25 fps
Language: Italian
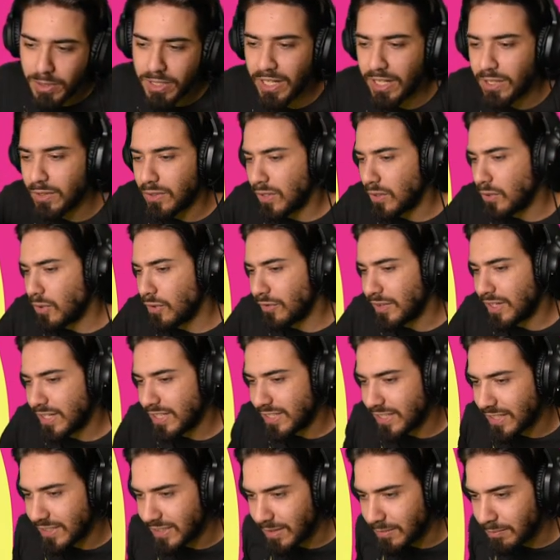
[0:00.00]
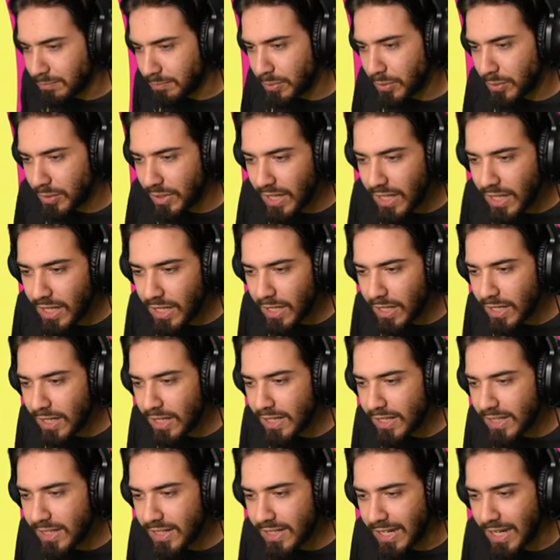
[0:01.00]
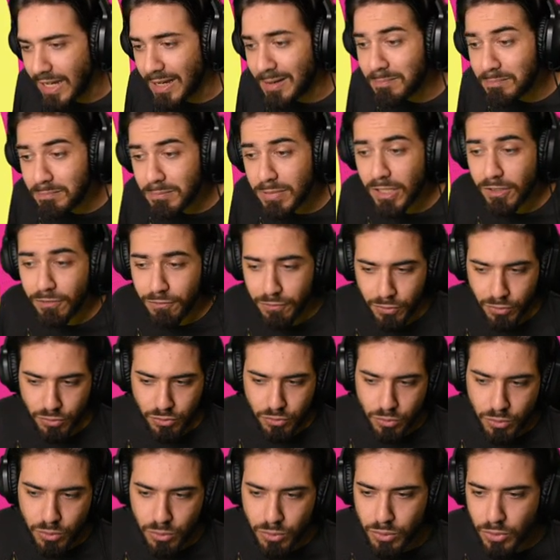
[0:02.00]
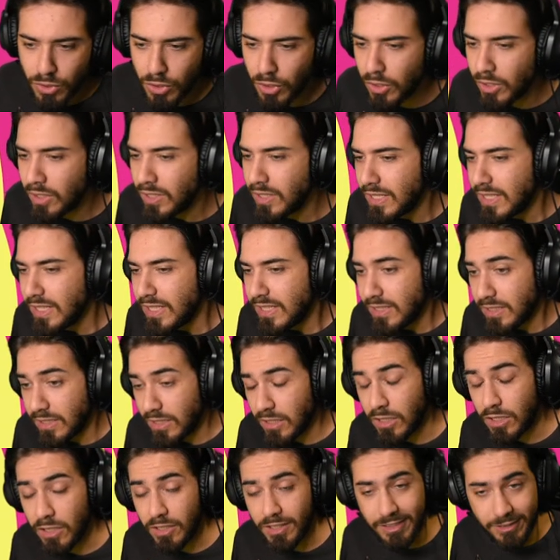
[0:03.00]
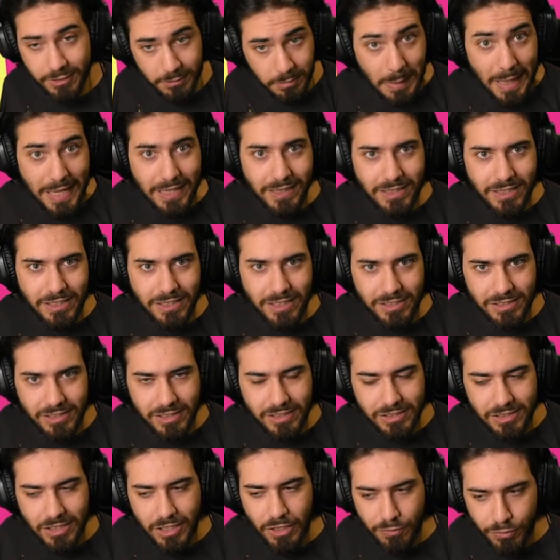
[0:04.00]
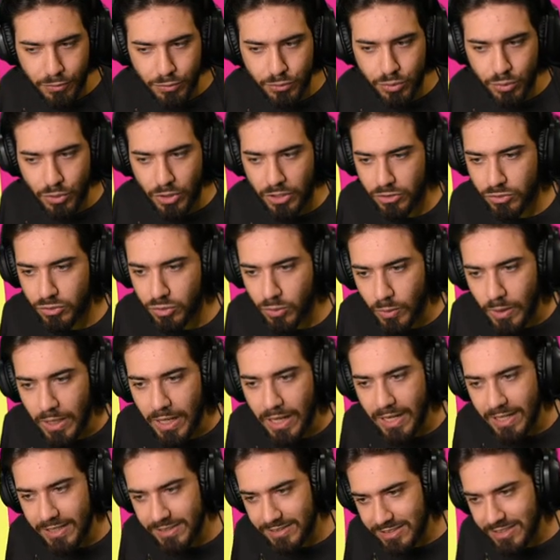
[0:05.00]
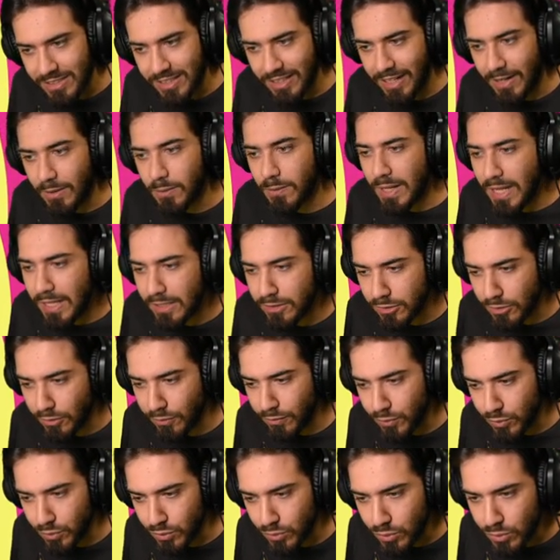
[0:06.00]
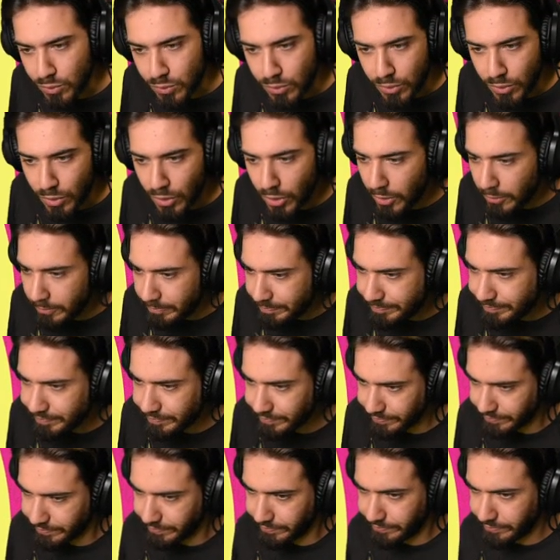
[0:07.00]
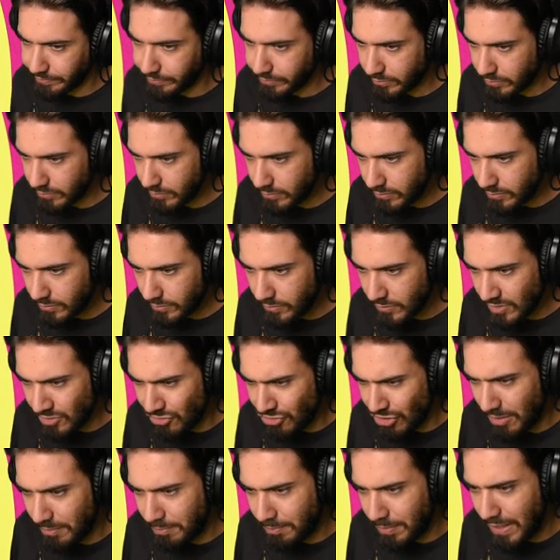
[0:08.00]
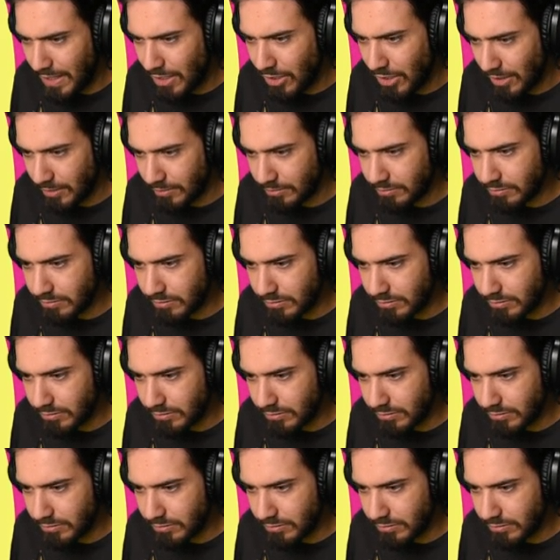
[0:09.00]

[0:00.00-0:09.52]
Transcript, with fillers: crei una nuova linea temporale, cambi il futuro, eh, smetti di esistere il futuro attuale, si crea un altro futuro. Cioè, allora,